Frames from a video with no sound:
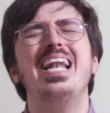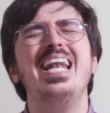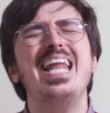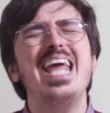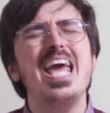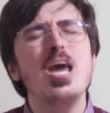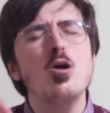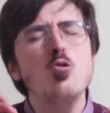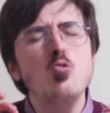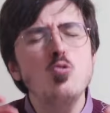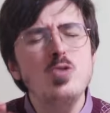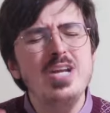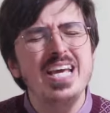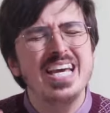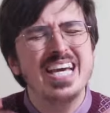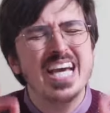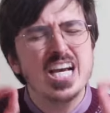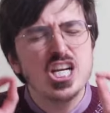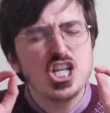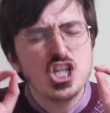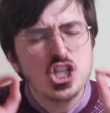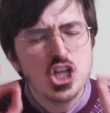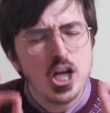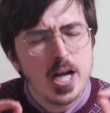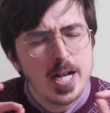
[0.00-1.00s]
Le uniche
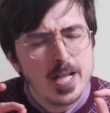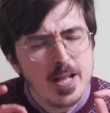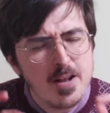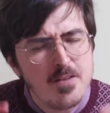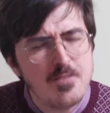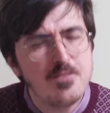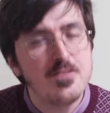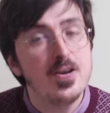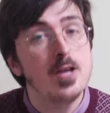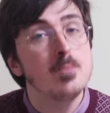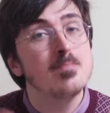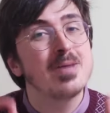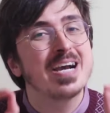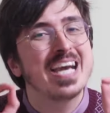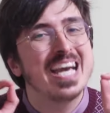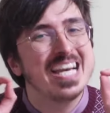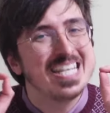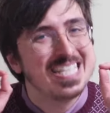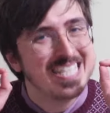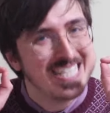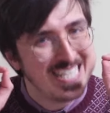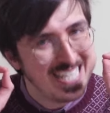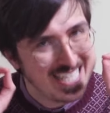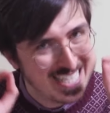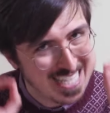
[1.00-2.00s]
scene del film che
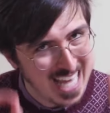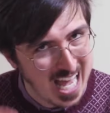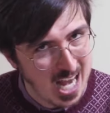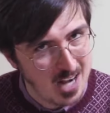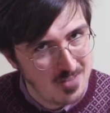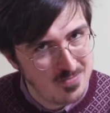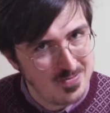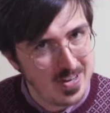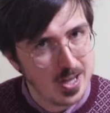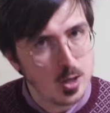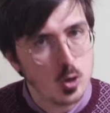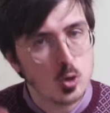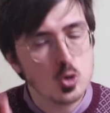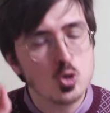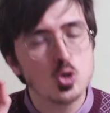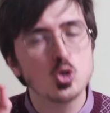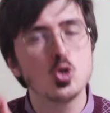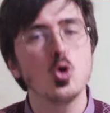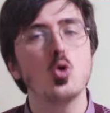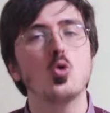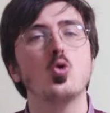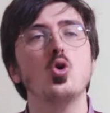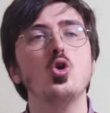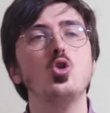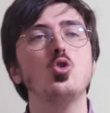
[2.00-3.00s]
si salvano
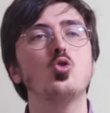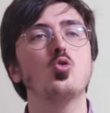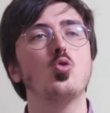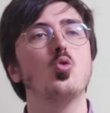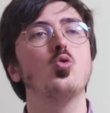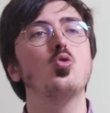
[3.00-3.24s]
sono in